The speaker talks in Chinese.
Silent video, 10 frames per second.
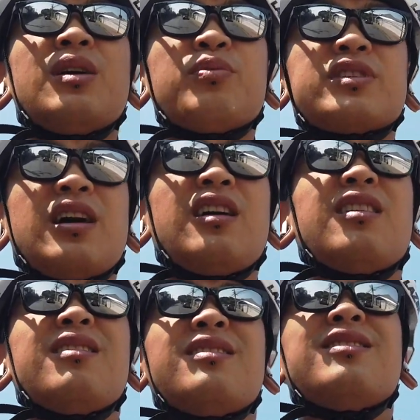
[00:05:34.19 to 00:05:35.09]
也不
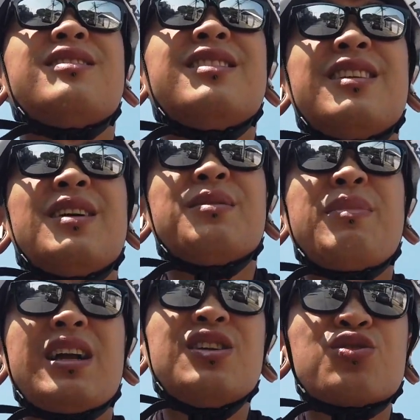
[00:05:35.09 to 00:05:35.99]
想
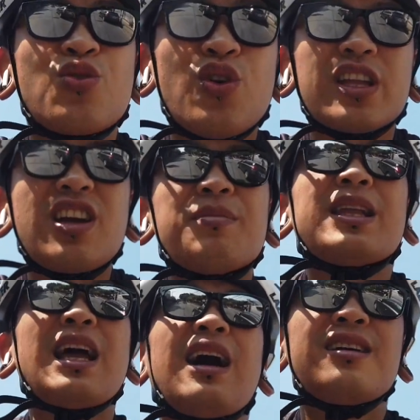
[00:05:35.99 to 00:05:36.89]
把人数扩得特
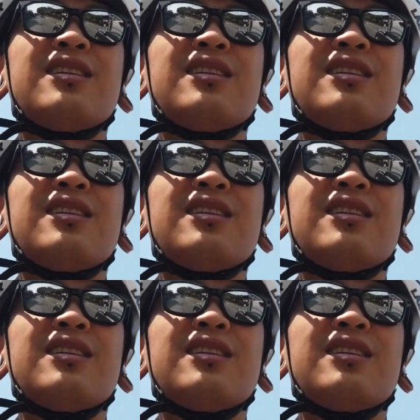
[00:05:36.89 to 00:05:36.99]
别大，